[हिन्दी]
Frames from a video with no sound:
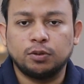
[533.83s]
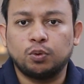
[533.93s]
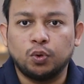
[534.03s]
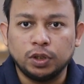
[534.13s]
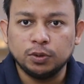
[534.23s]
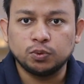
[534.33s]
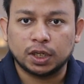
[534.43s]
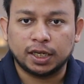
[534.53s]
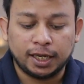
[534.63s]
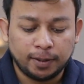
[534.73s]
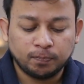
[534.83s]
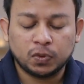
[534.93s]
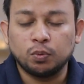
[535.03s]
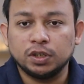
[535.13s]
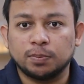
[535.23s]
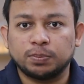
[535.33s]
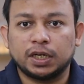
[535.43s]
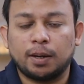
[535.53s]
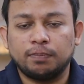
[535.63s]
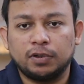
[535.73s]
अनलॉक को ही यूज़ करेंगे क्योंकि जब
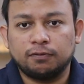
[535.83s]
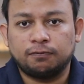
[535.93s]
तक आप